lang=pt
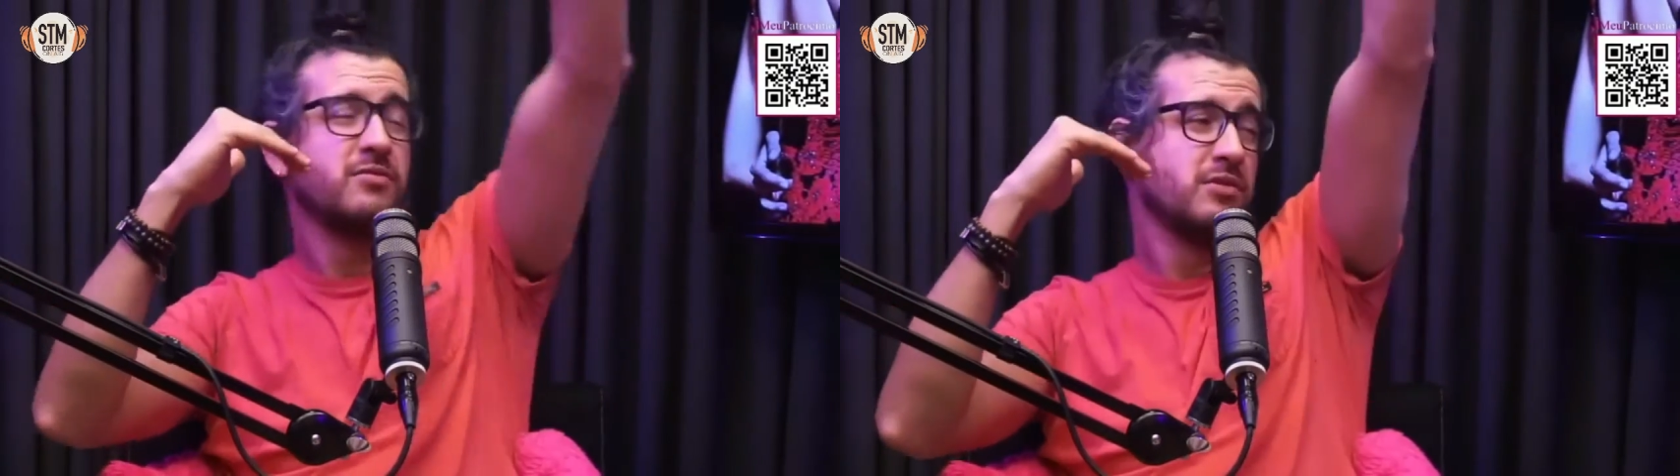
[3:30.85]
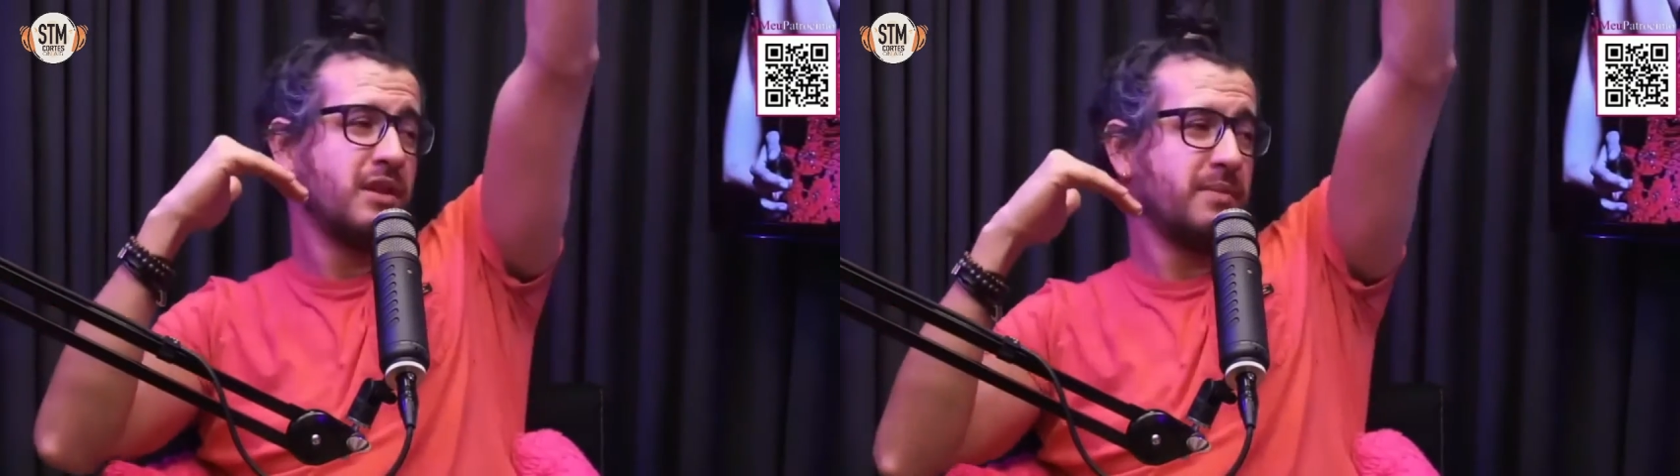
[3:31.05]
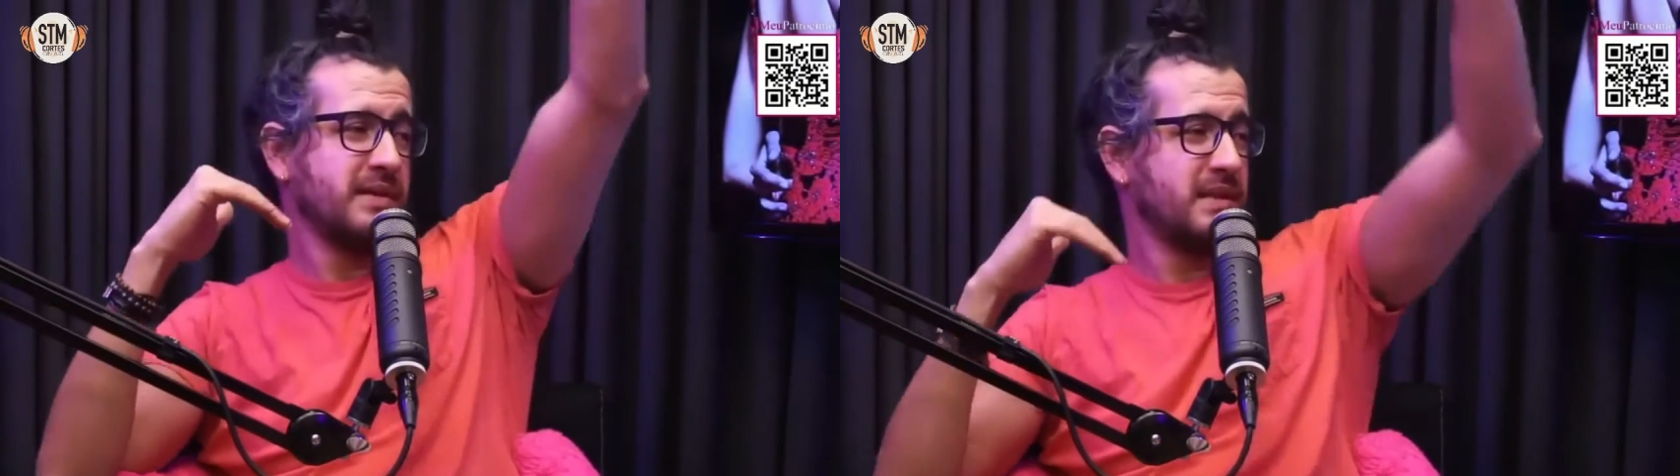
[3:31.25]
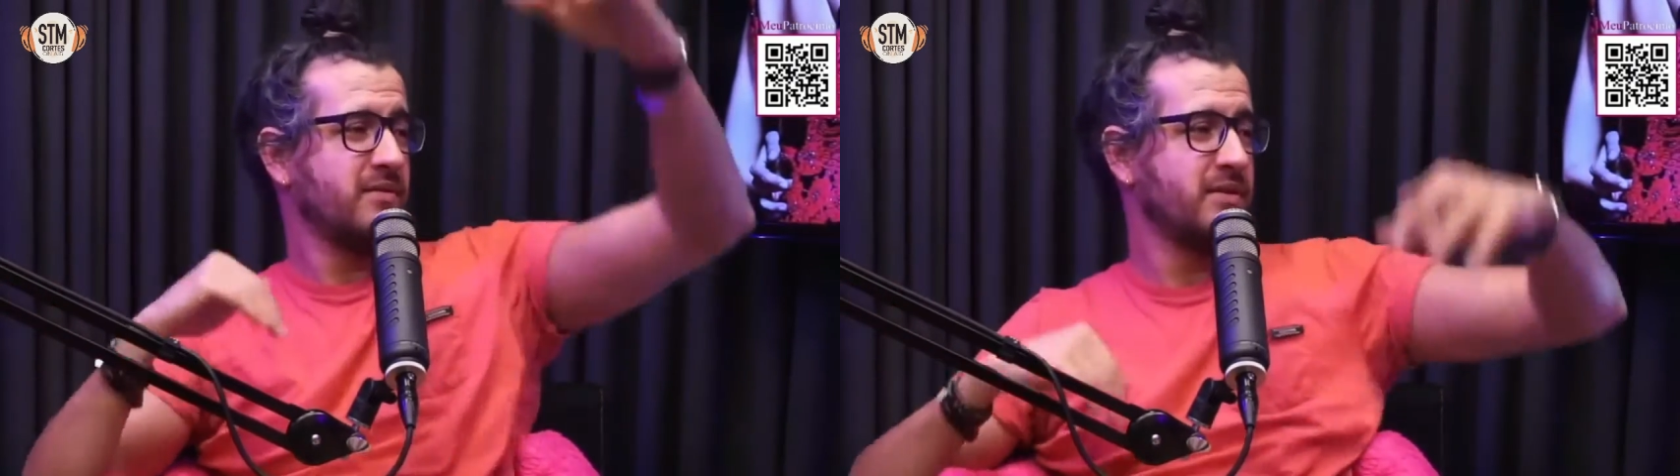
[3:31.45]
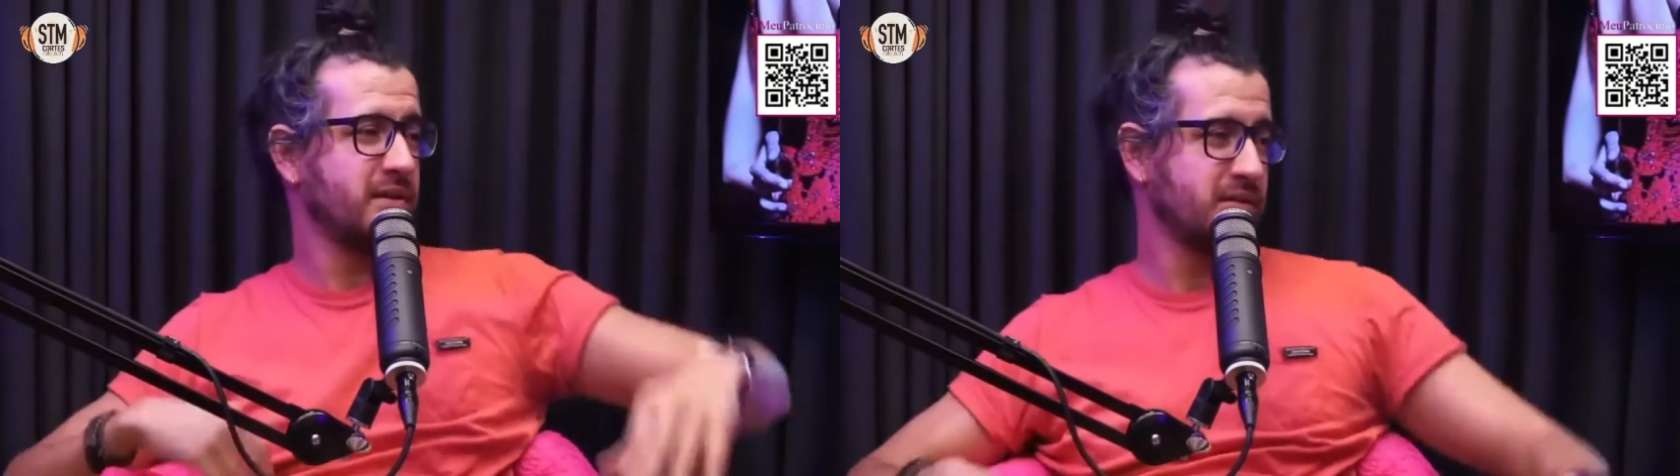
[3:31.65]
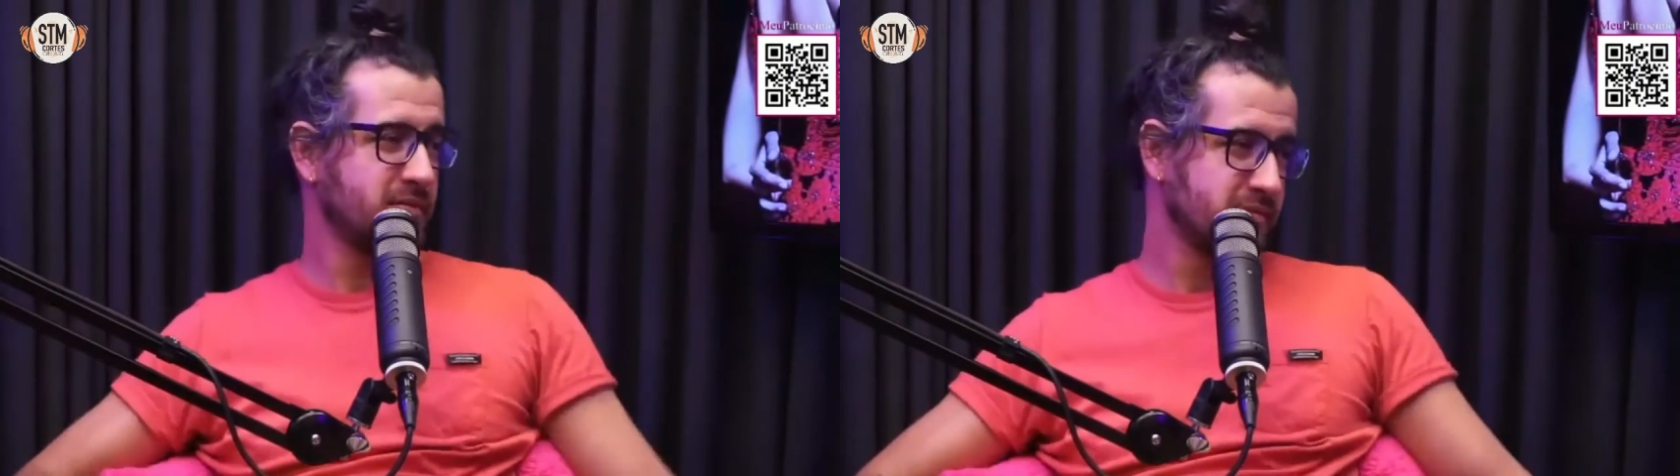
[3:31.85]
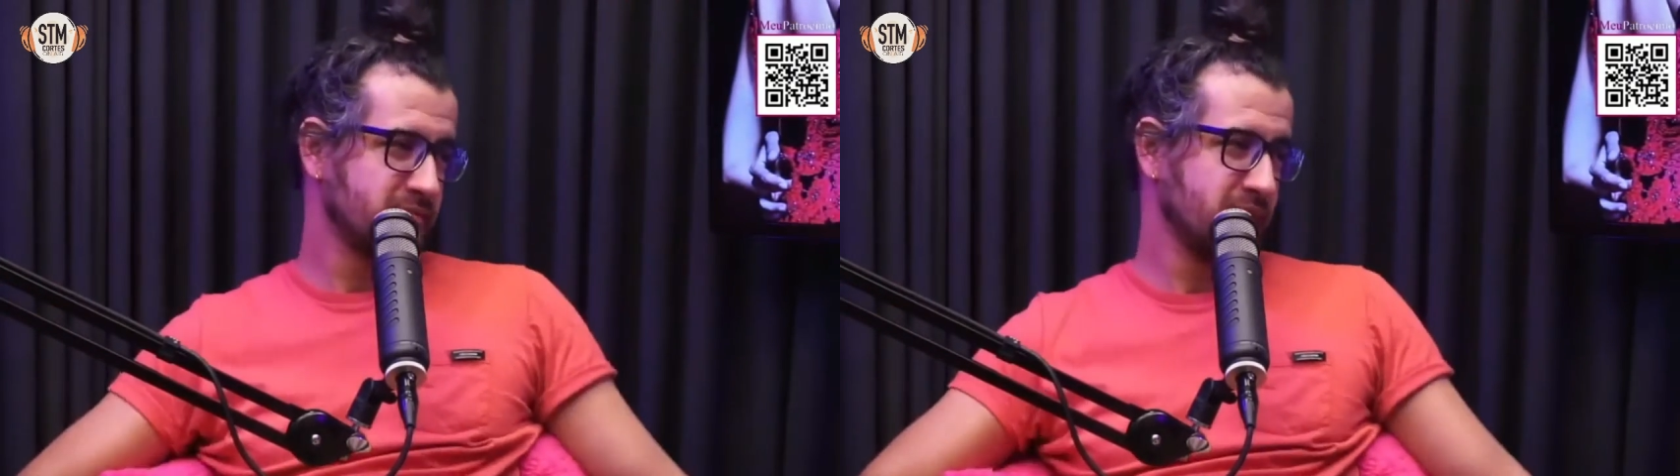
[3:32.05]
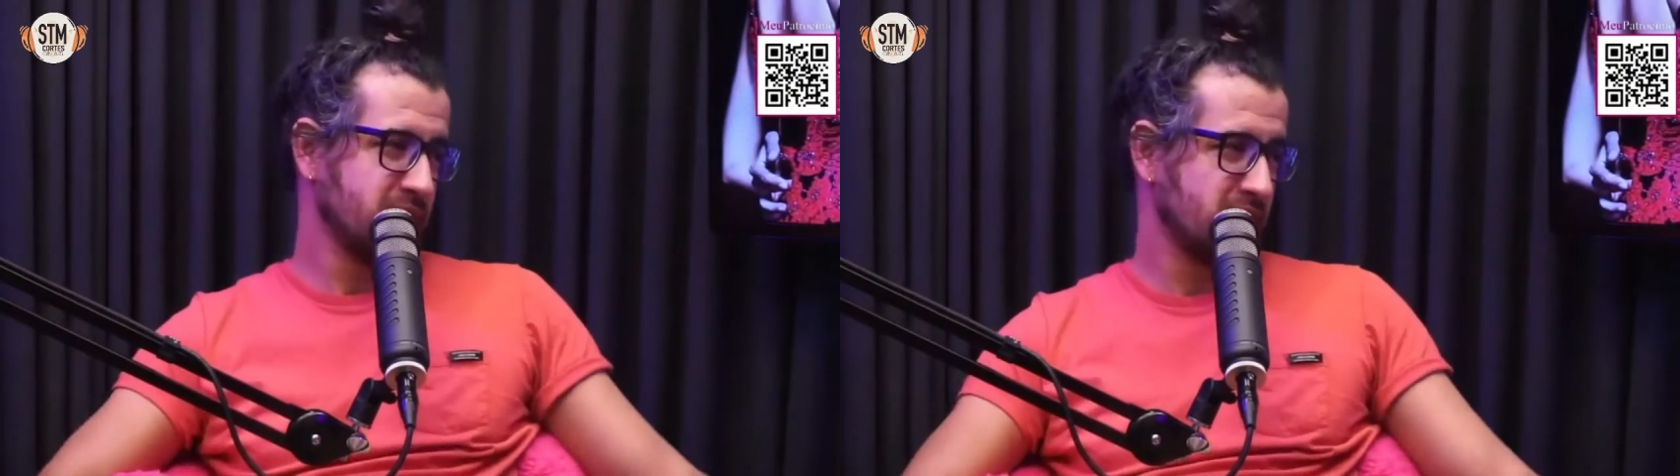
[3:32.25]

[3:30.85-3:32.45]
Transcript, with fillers: ultrapassava a